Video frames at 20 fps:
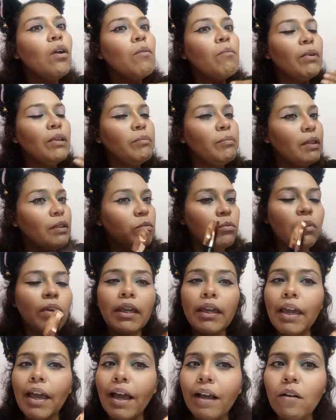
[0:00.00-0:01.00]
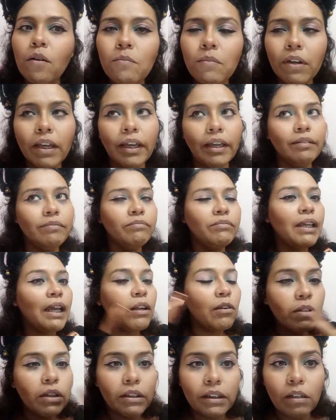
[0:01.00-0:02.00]
pues ves tú que ya como que ya
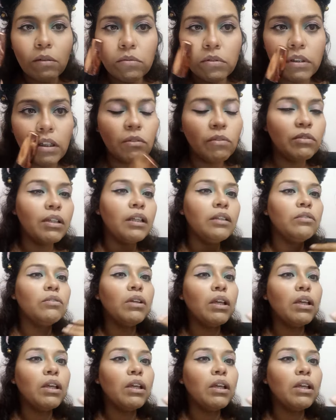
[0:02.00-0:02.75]
no te está gustando tanto,